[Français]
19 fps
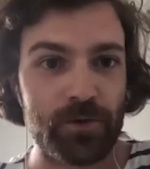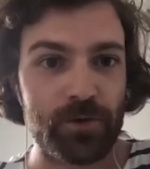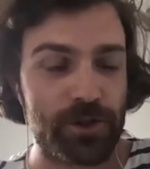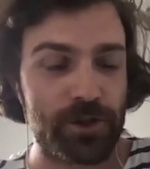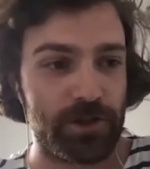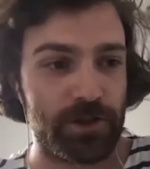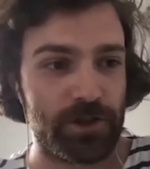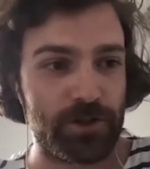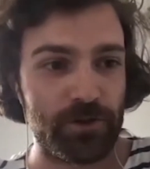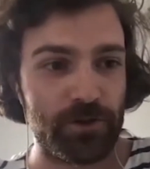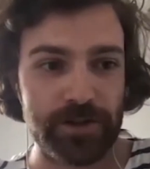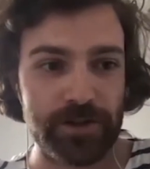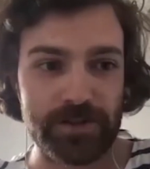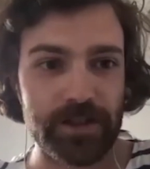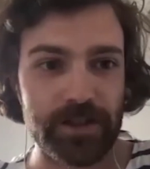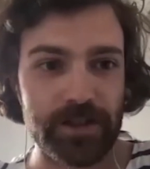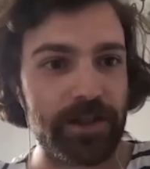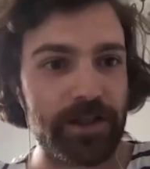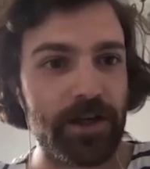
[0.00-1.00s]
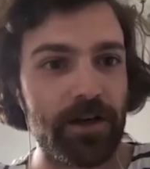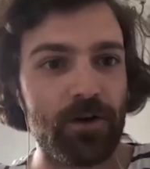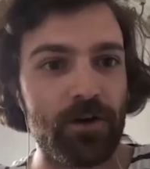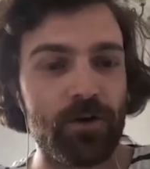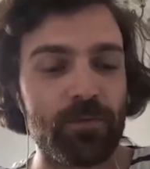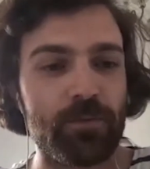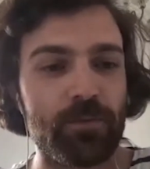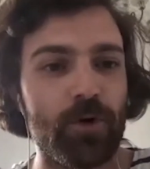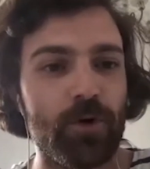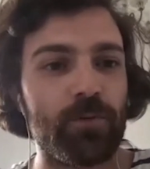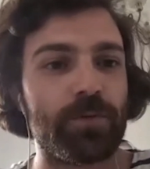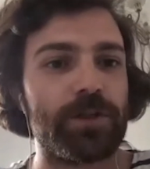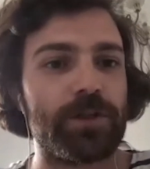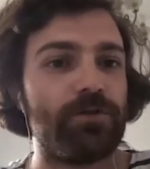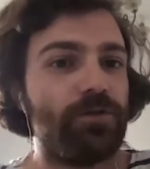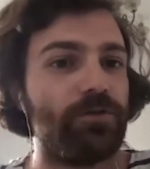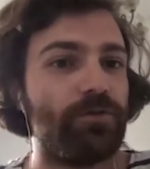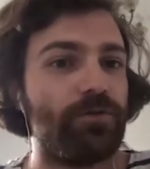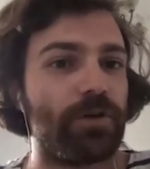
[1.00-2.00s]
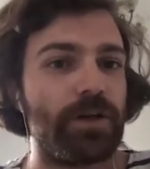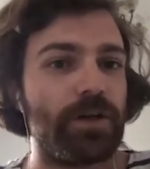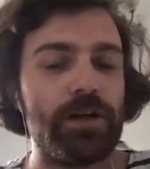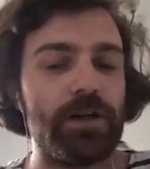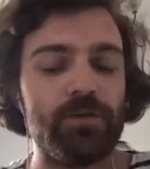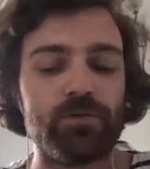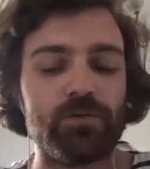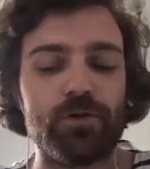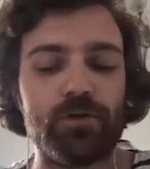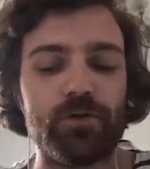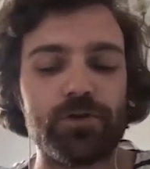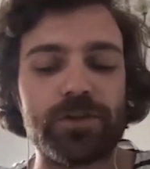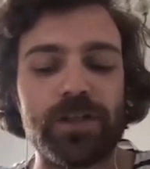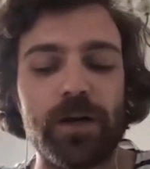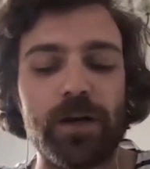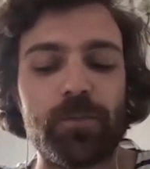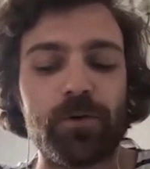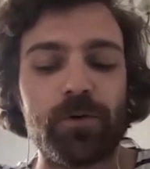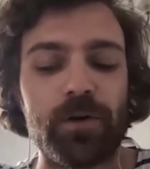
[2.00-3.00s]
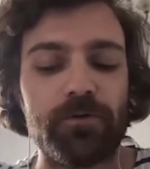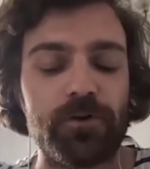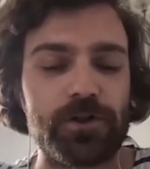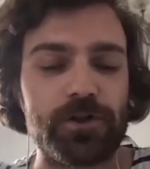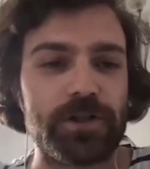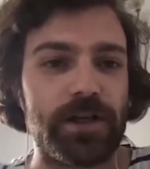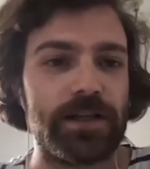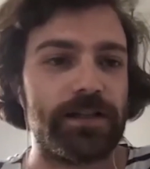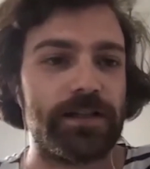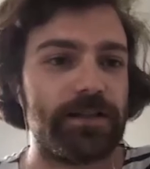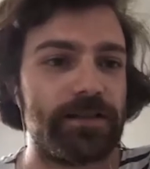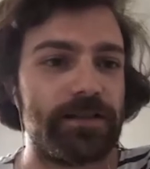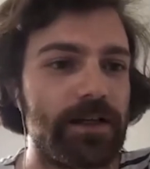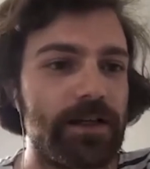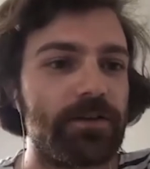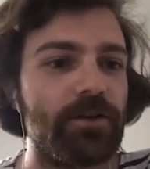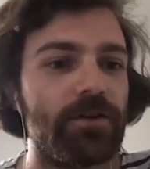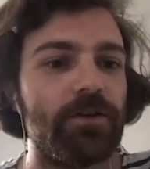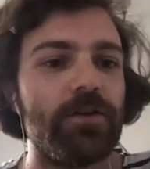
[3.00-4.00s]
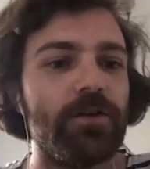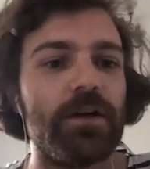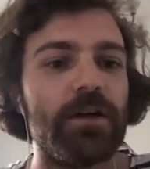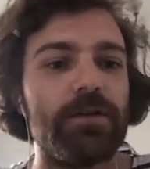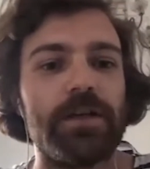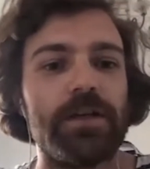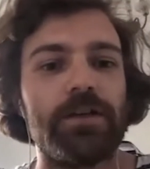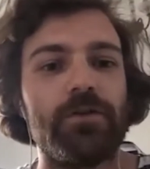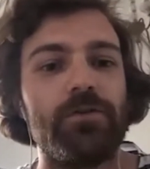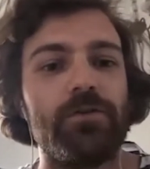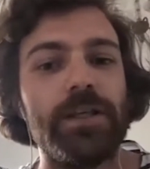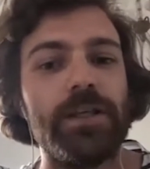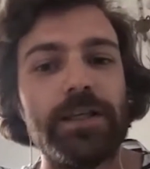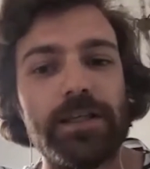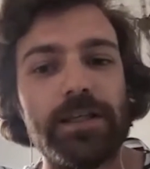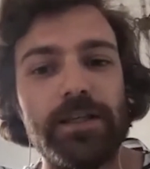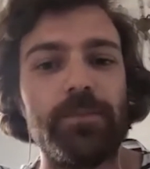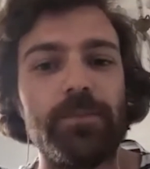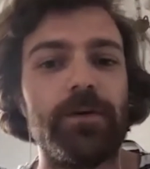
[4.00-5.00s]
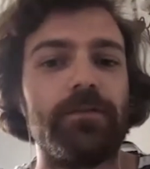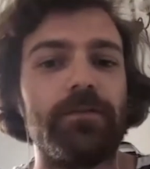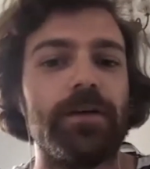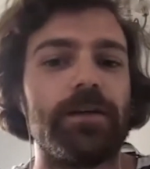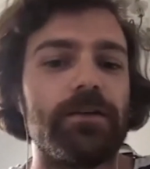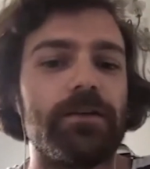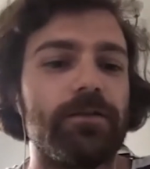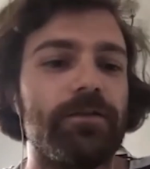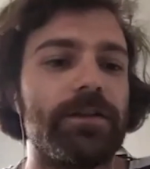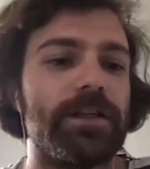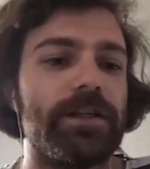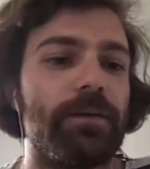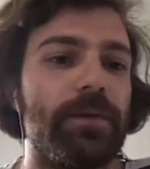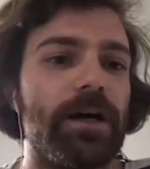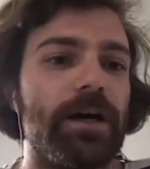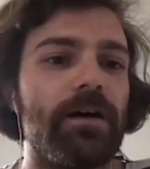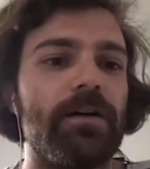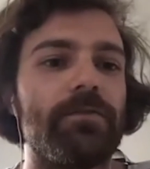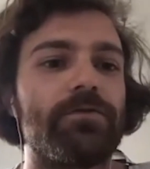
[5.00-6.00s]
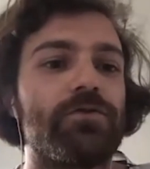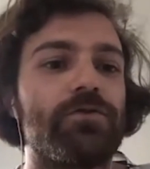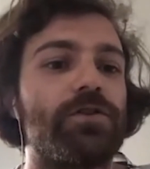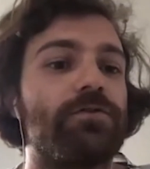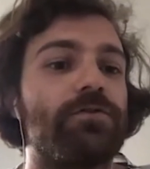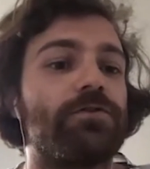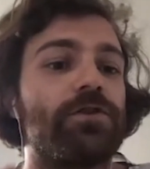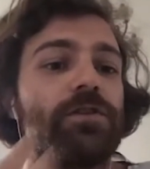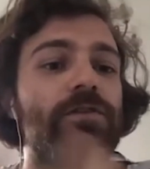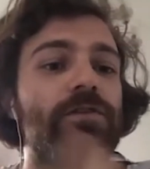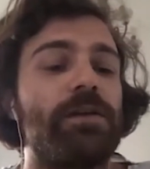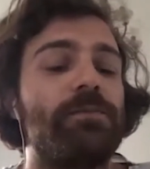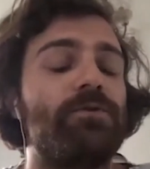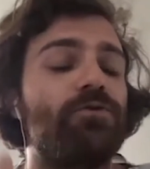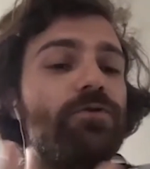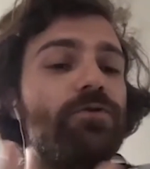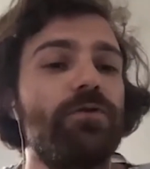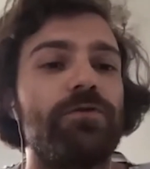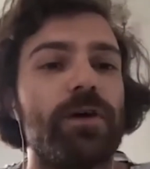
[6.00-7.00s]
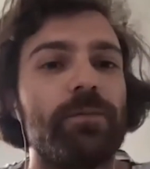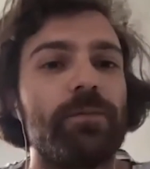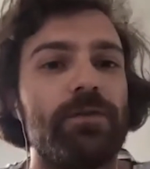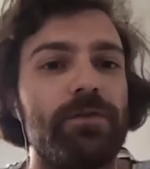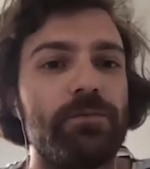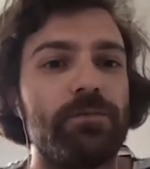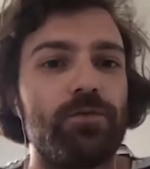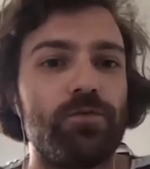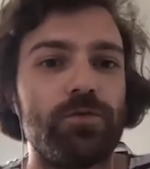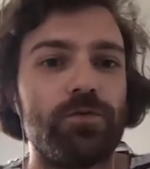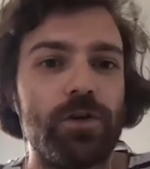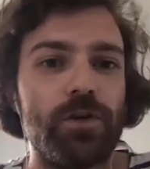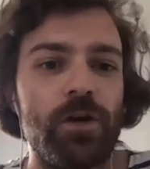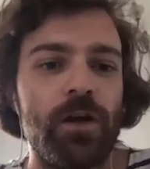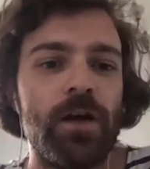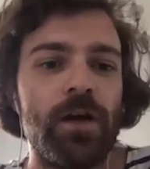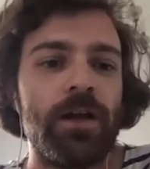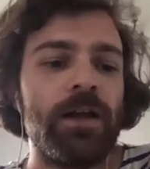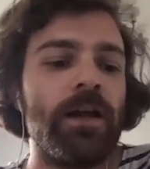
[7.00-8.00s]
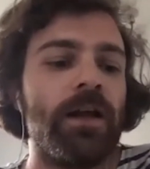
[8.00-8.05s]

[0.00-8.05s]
Moi, je connaissais rien en, prise de vue réelle, donc euh, c'était la première fois que je travaillais avec des acteurs, avec une équipe, avec euh, une caméra. J'avais l'habitude de faire mes films tout seul.